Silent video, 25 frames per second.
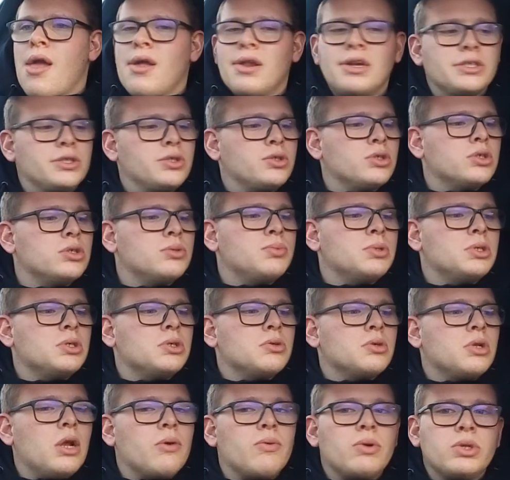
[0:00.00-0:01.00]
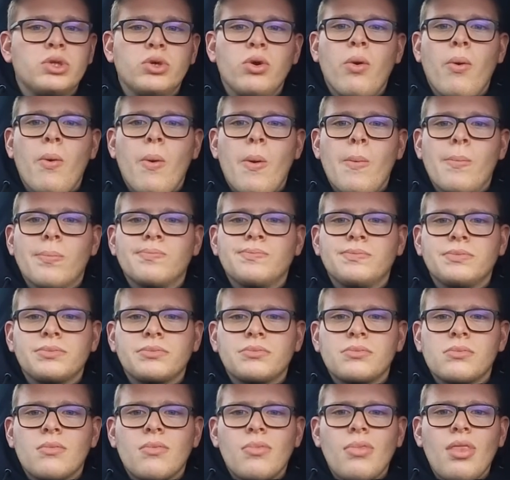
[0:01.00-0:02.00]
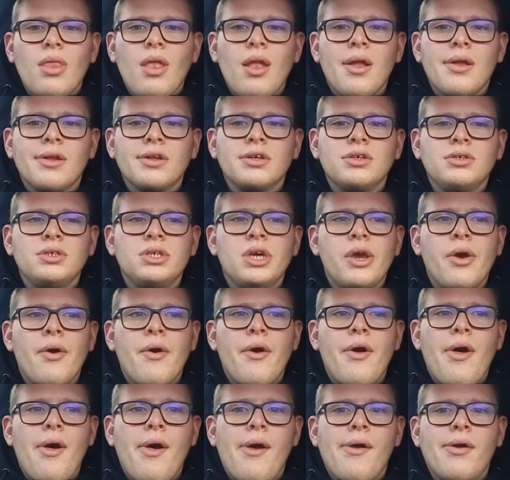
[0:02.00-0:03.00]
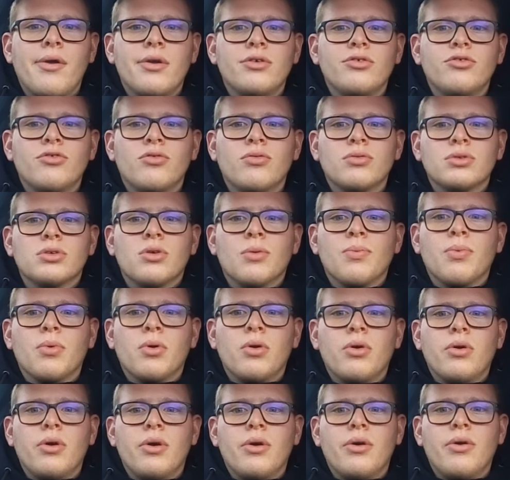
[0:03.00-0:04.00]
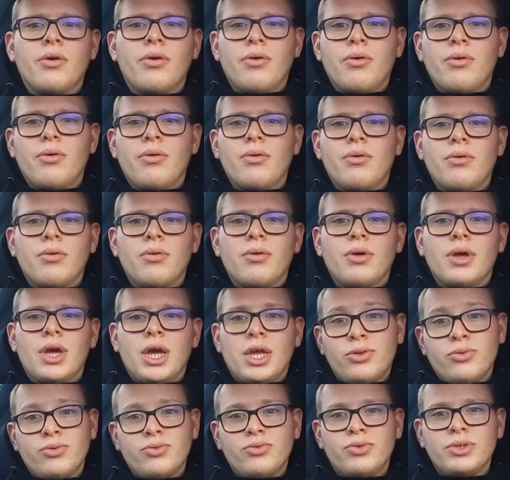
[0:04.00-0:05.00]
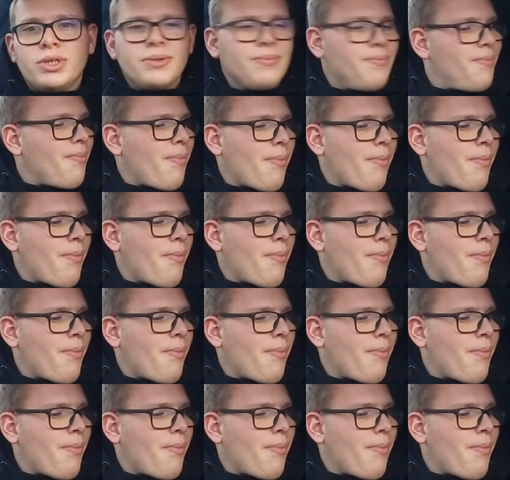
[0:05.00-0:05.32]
la QSB de la voiture. Et on se reprend à tout de suite.